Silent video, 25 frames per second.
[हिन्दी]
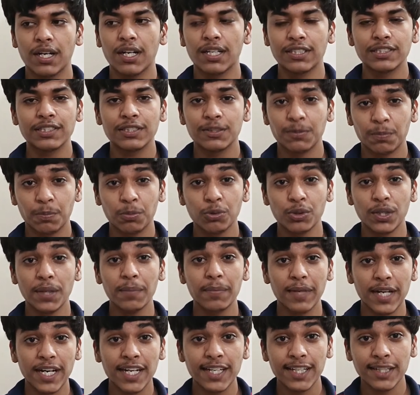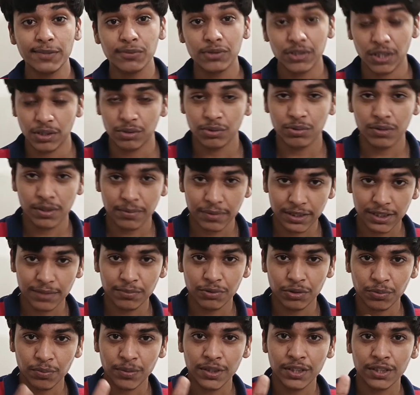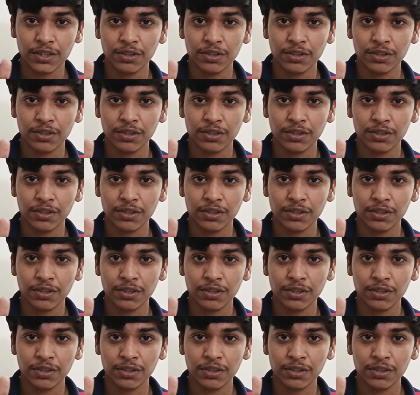आज पूरा ब्रेक डाउन कर दूंगा मतलब जो